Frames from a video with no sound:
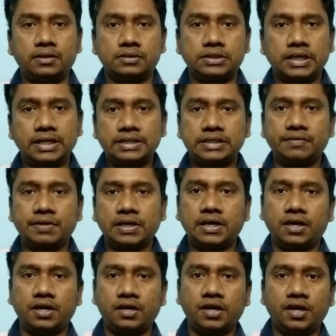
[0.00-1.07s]

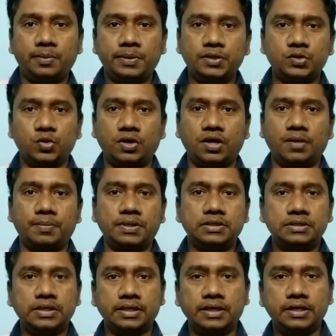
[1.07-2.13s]
சலைத்தவர்கள் அல்ல அப்படின்னு சொல்லலாம்
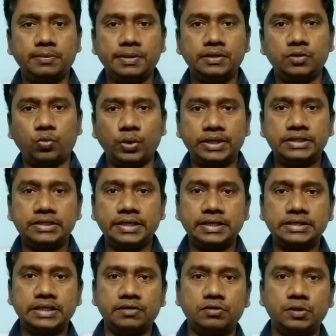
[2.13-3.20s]
இந்த ரெட்மி இந்த ஒய்
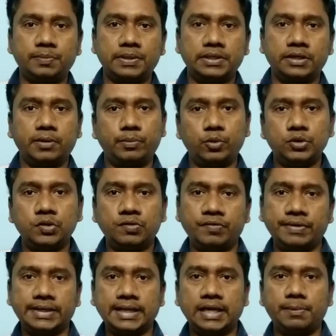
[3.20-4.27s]
சீரீஸில் வந்து பார்த்திங்கன்னா
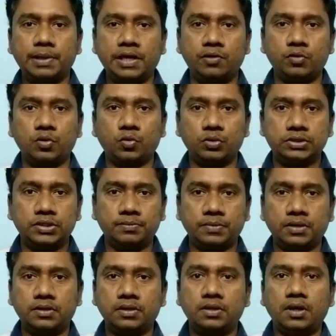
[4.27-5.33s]
பொதுவாக கேமராவுக்கு கொஞ்சம்
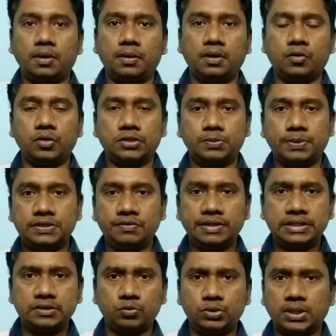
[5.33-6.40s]
அவங்க
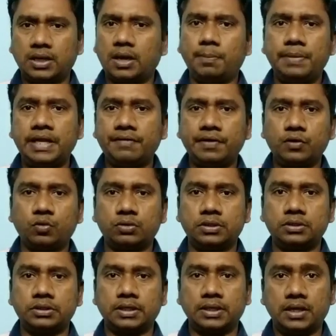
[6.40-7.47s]
ஸ்பெசிஃபிகேஷன் கொஞ்சம் கம்மியாகவே
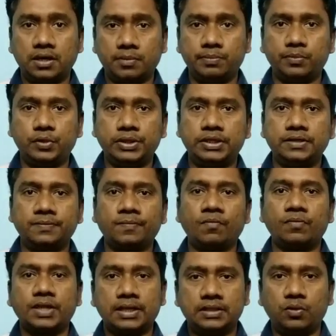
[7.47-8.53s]
கொடுத்துருந்த காலம் போயிட்டு
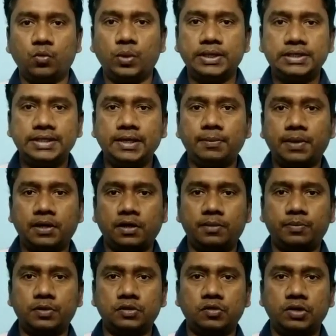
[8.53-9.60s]
இந்த ஒய் த்ரீ மாடலை
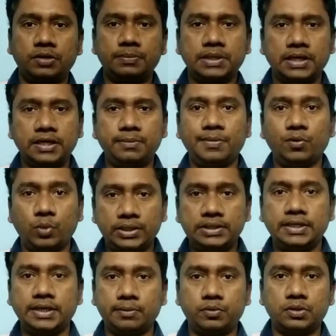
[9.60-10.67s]
பொறுத்த வரைக்கும் இந்த ரெட்மி ஒய்
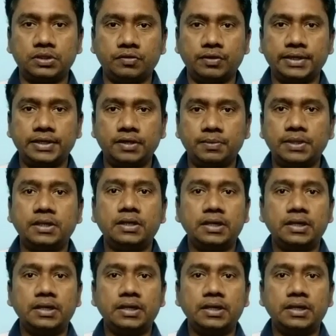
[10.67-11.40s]
த்ரீ பொறுத்த வரைக்கும்